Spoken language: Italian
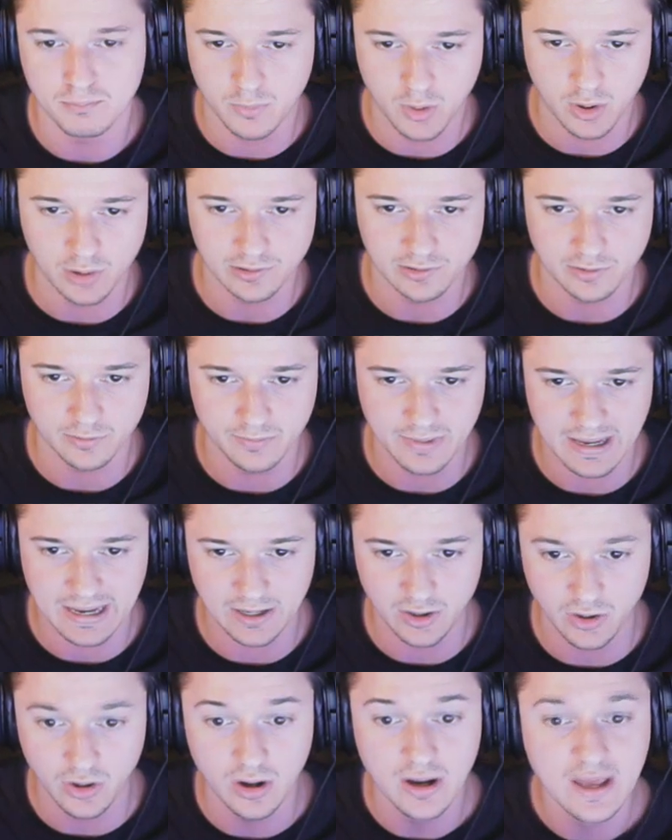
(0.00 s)
molto
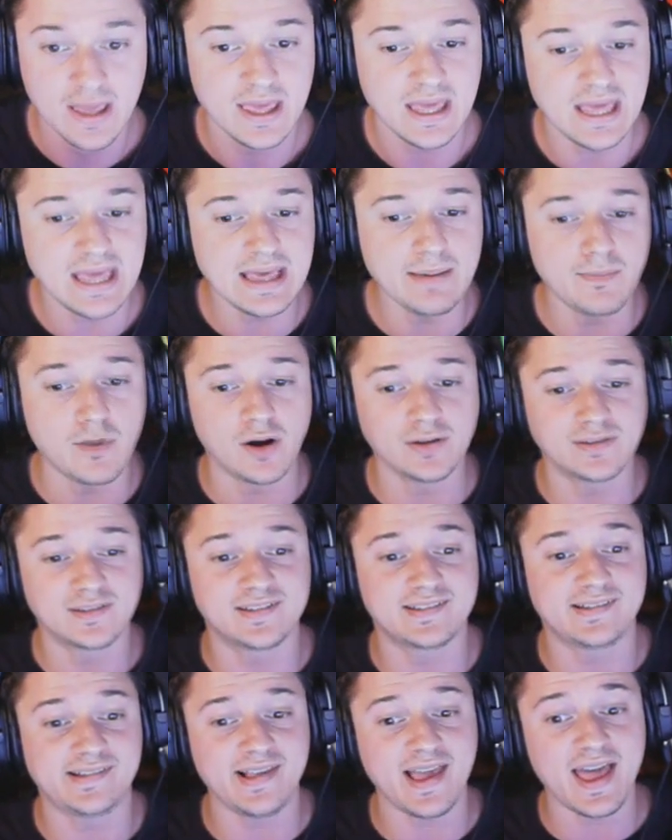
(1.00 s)
bello. Emote
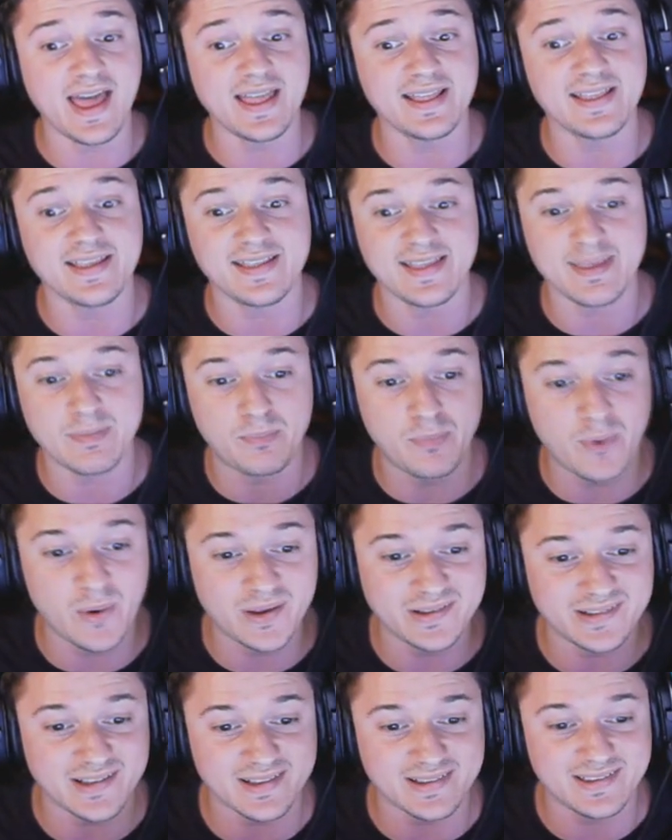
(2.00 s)
siediti,
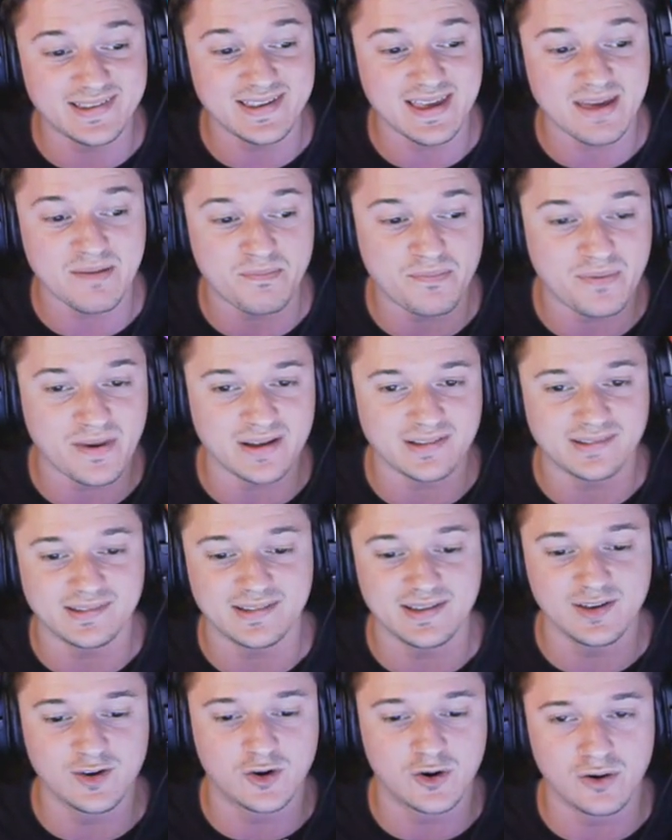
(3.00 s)
posati e
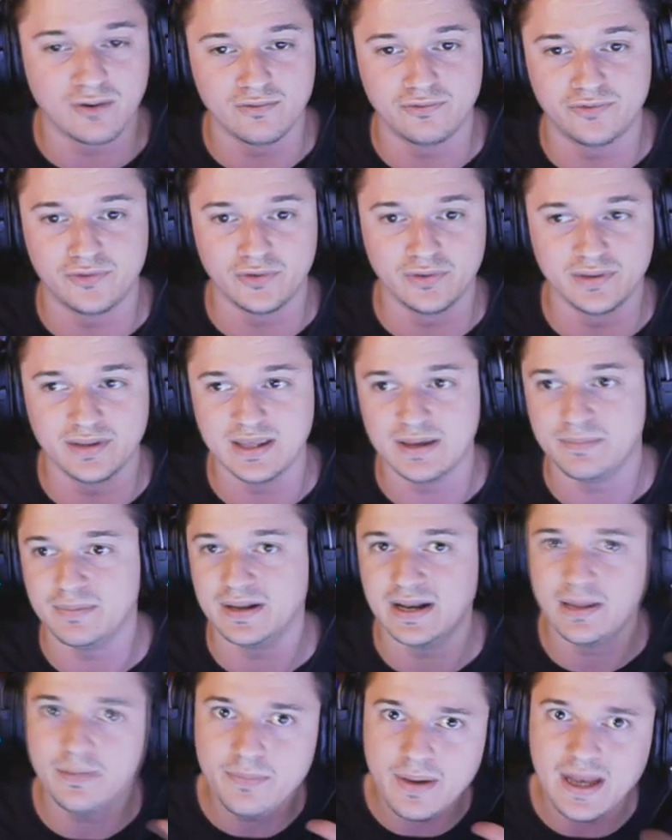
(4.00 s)
passi
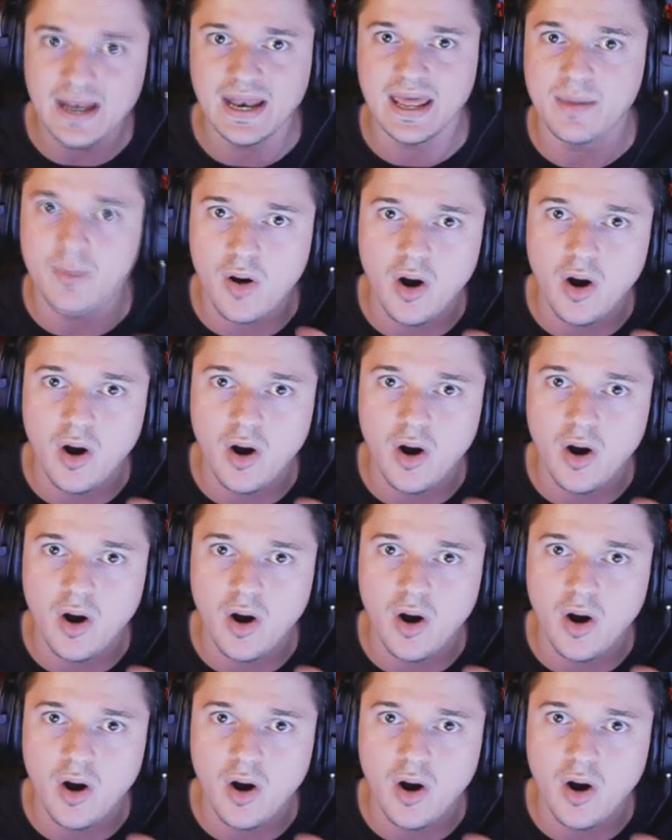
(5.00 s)
inconfondibile. Belle